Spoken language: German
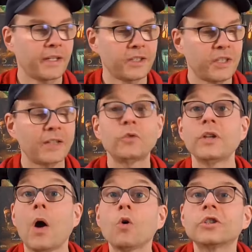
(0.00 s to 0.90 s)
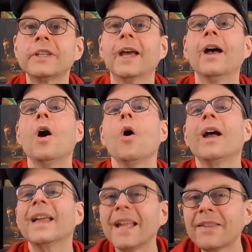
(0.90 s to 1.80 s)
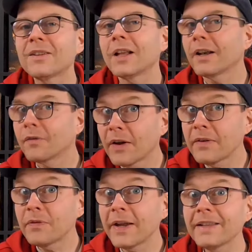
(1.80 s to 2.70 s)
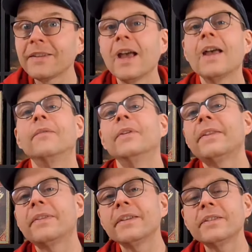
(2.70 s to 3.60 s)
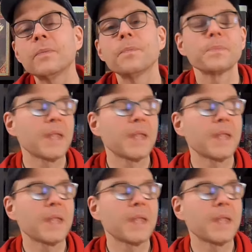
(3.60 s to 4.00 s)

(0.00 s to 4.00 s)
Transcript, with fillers: da natürlich auch stehe. Jetzt ein kleiner Fun Fact, witzig,